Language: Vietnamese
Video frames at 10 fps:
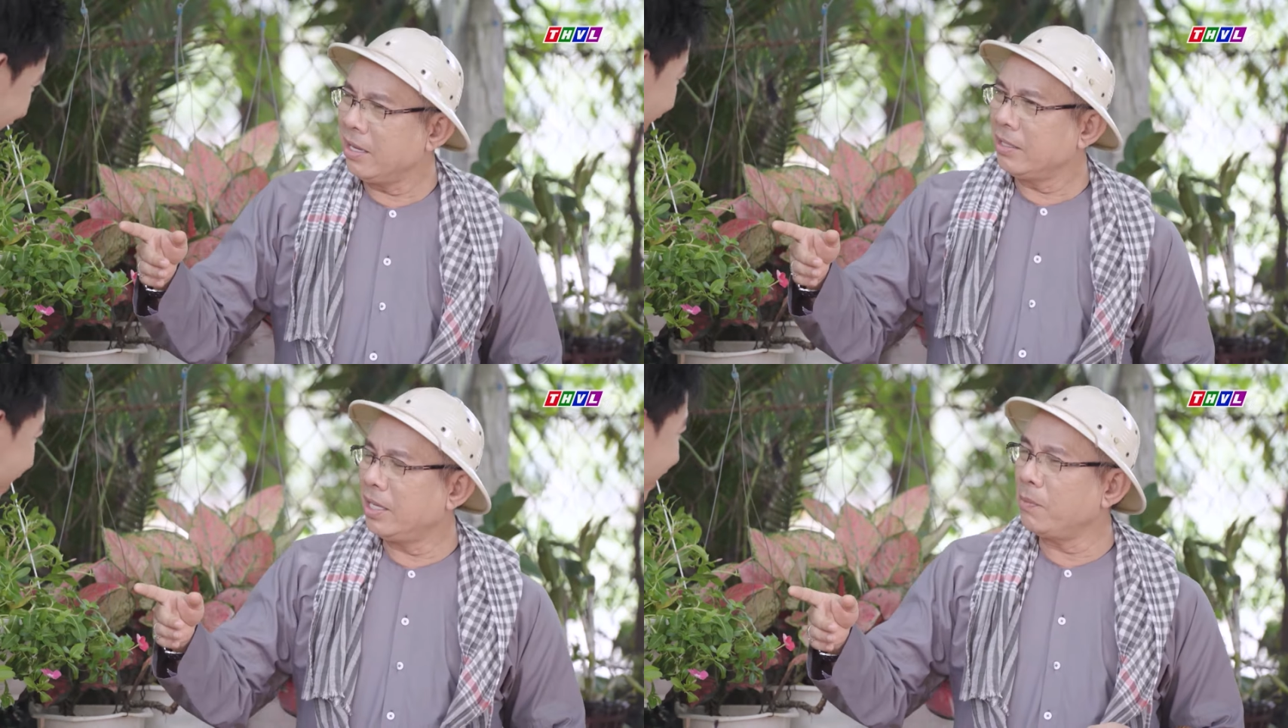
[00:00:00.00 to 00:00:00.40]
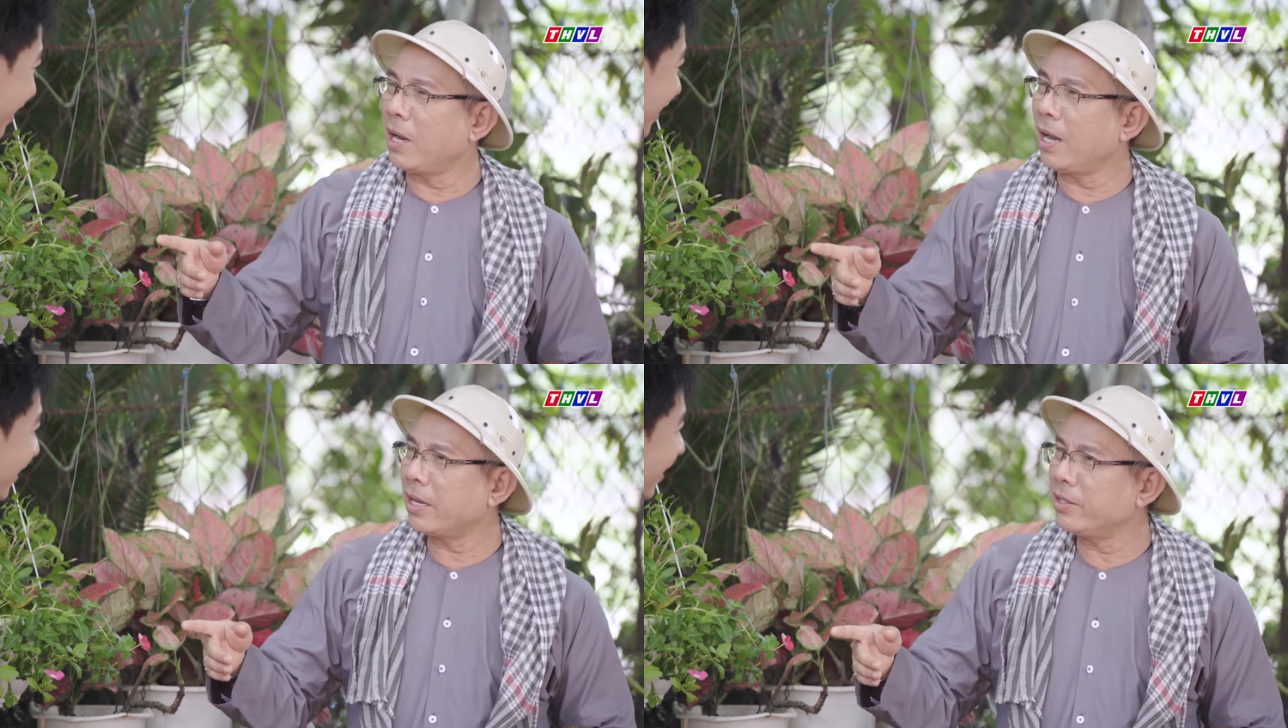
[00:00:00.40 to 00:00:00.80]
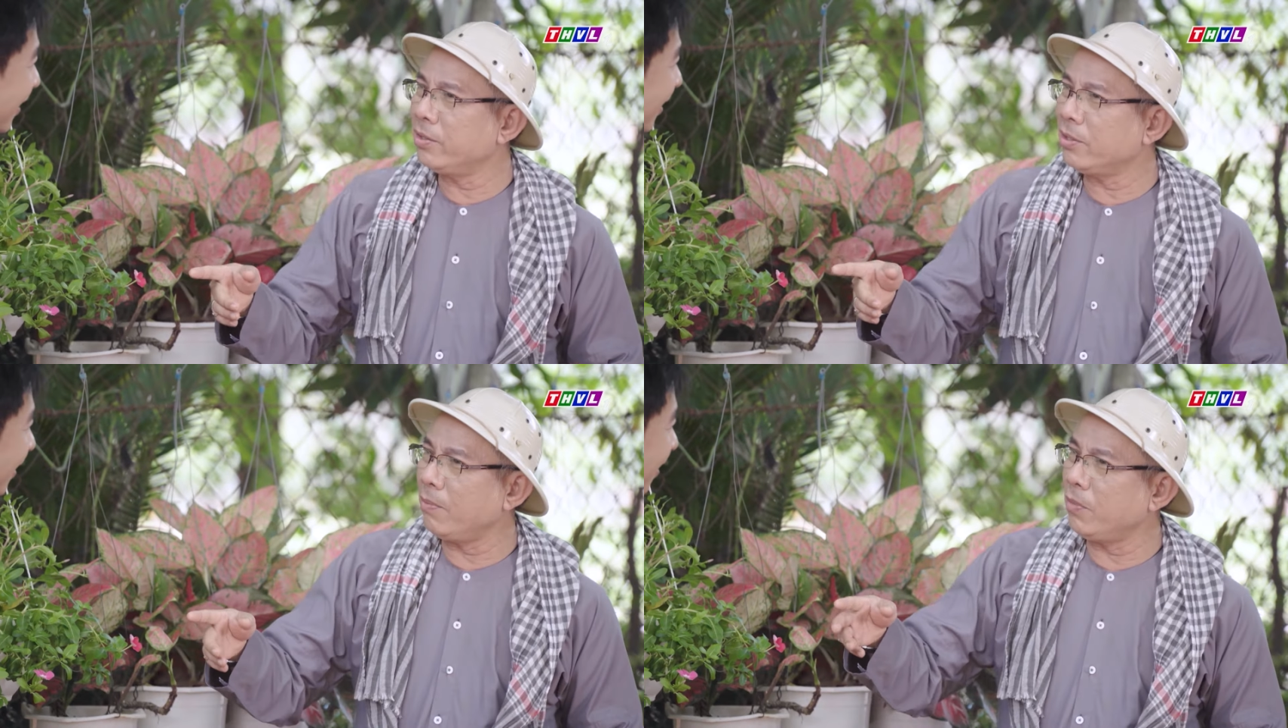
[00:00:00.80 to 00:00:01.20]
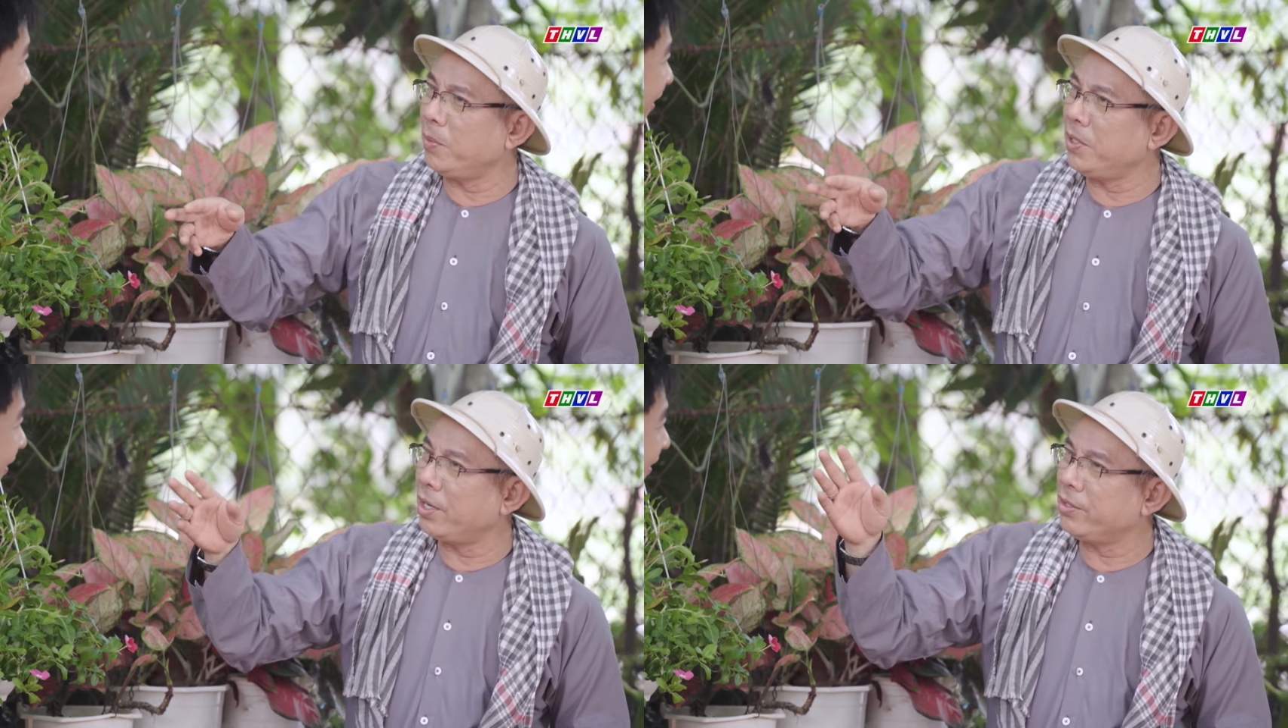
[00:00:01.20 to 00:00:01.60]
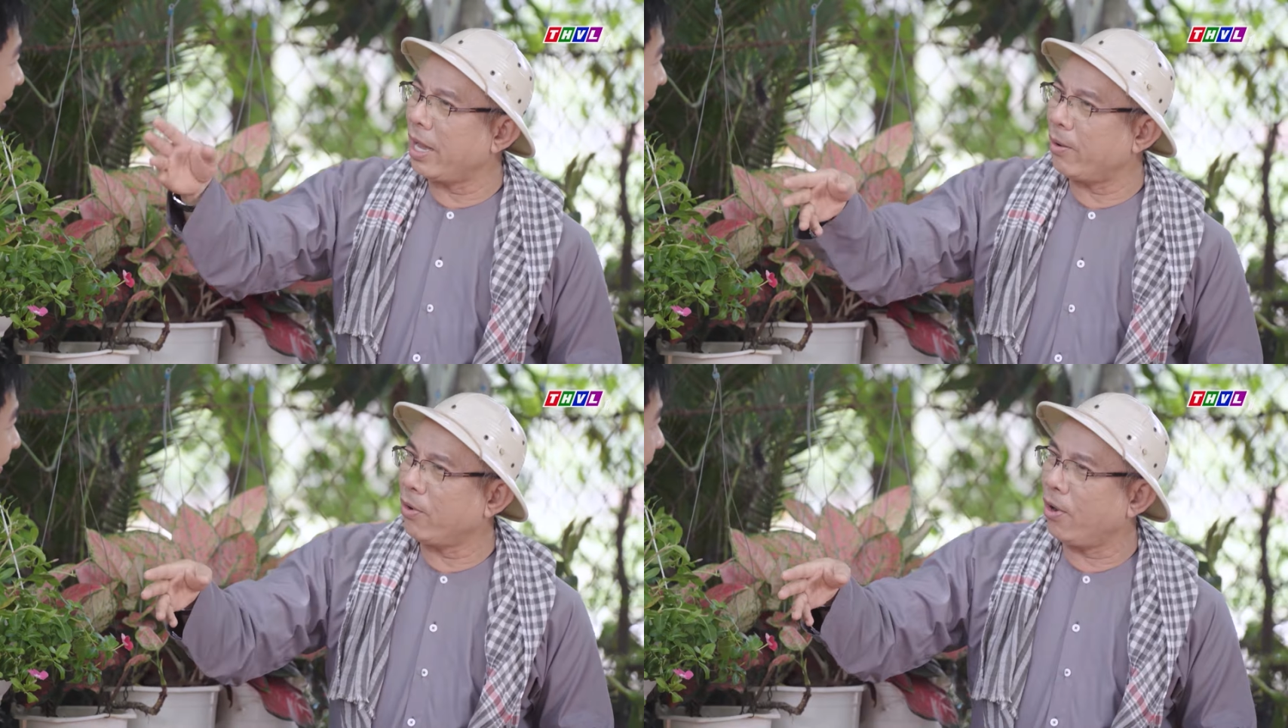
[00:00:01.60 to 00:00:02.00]
dạ vậy mà ăn dữ lắm mà bây giờ
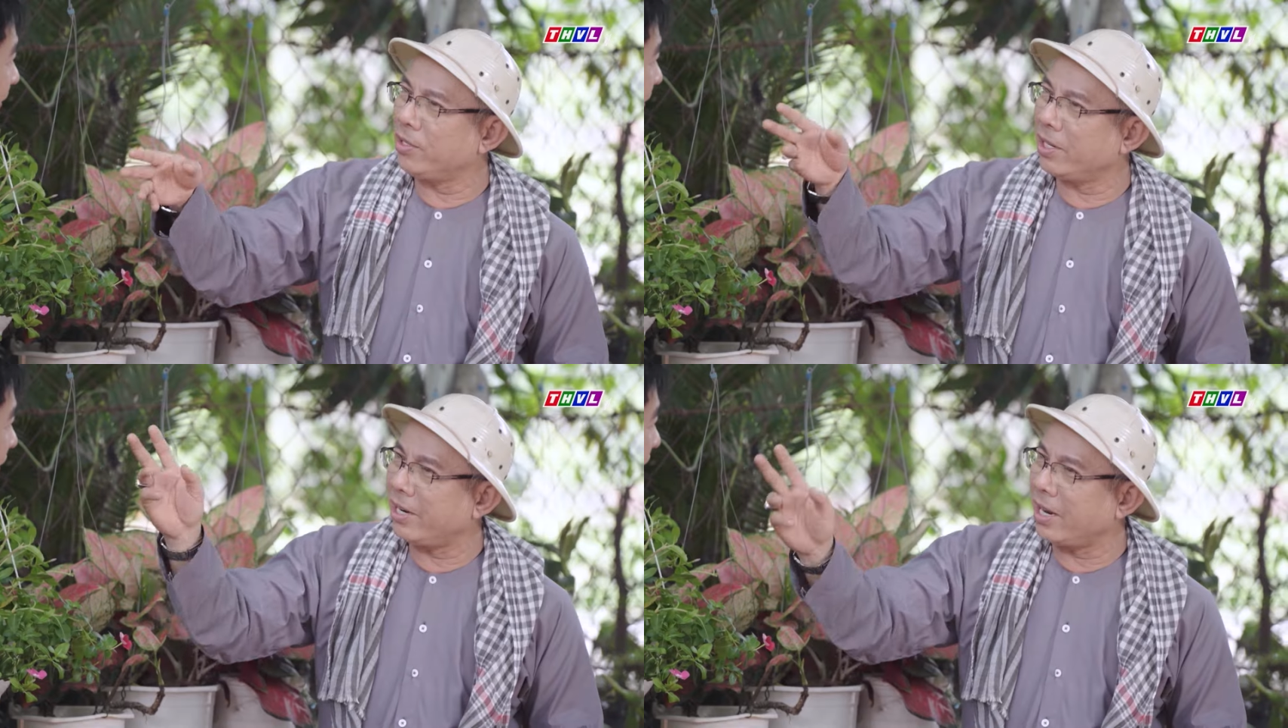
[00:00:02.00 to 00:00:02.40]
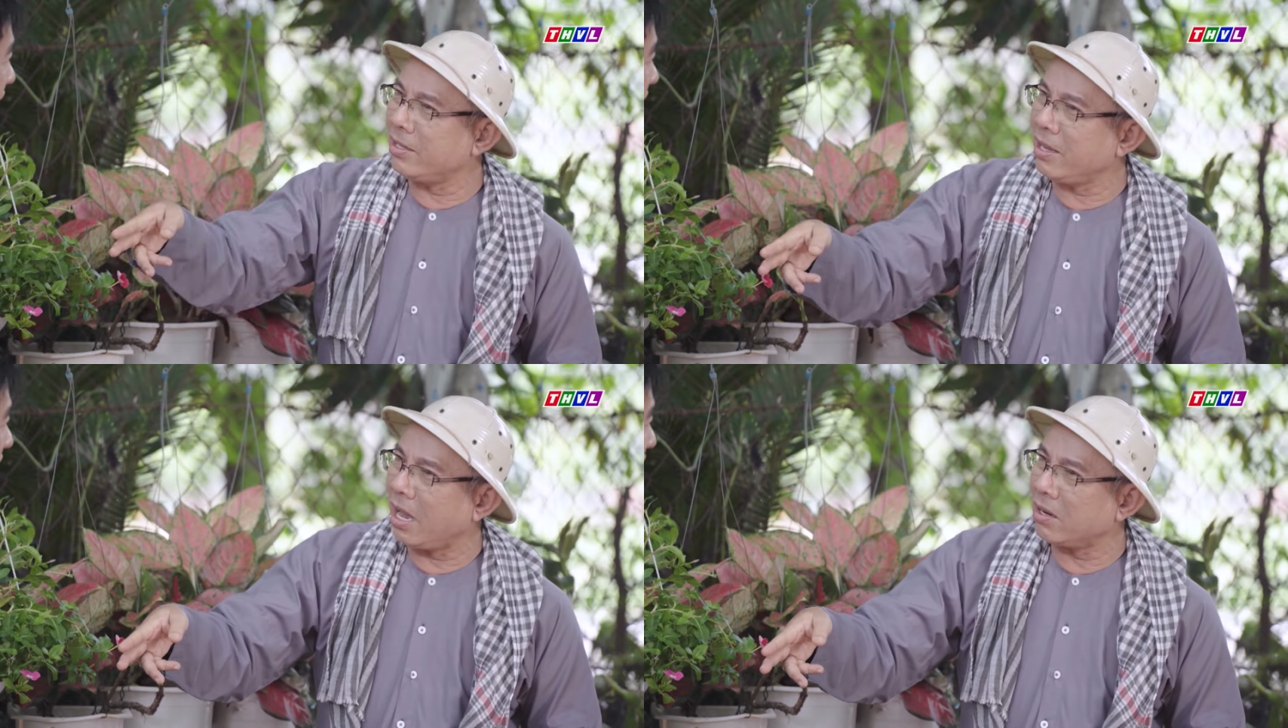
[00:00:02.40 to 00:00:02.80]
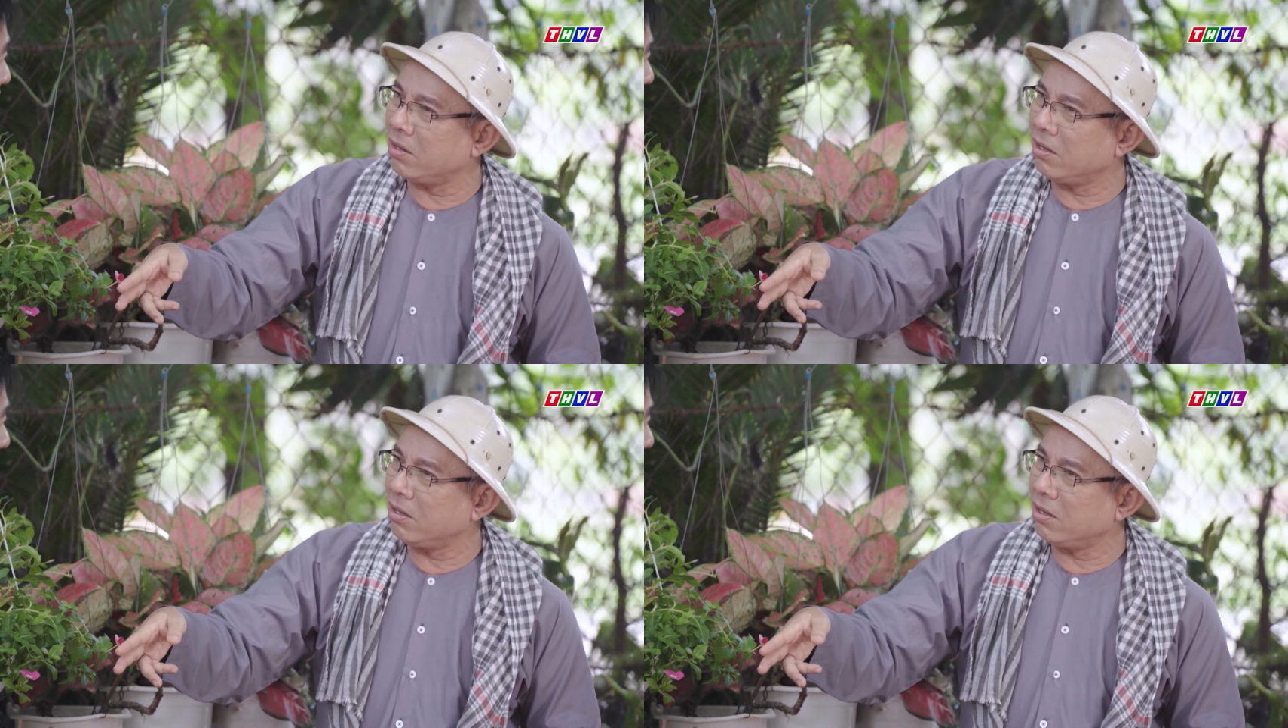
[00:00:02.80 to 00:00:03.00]
giàu có giờ là đại gia rồi